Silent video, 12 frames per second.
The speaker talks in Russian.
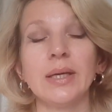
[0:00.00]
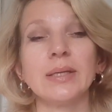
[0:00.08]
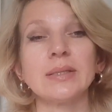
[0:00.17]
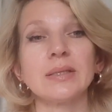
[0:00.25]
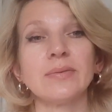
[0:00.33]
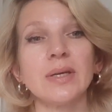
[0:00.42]

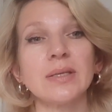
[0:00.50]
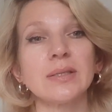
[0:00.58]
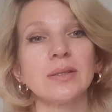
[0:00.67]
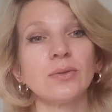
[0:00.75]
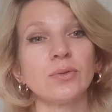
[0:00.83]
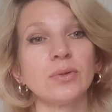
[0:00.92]

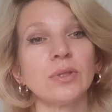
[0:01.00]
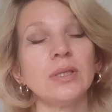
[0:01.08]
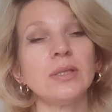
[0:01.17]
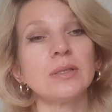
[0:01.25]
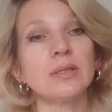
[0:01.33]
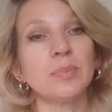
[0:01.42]
Связан он
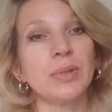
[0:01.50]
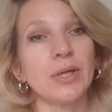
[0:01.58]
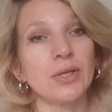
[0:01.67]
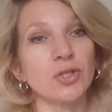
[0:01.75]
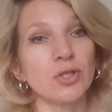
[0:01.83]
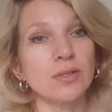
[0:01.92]
из
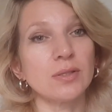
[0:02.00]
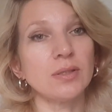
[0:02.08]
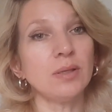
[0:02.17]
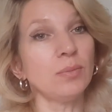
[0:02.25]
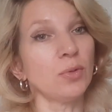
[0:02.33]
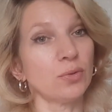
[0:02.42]
пряжи
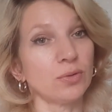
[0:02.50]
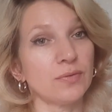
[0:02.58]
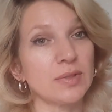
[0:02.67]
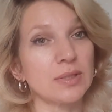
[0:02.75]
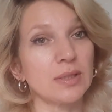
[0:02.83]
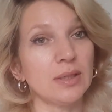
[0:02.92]

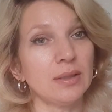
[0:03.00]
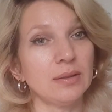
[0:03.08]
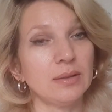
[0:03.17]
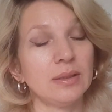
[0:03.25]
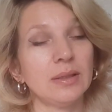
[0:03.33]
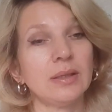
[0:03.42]
Семеновская
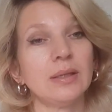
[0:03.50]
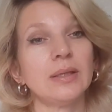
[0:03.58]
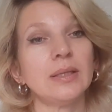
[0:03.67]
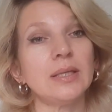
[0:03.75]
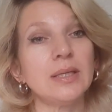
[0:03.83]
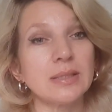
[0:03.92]

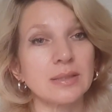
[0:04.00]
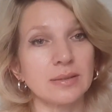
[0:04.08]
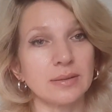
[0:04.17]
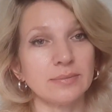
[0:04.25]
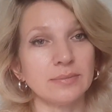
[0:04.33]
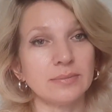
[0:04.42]

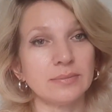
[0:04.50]
Искра.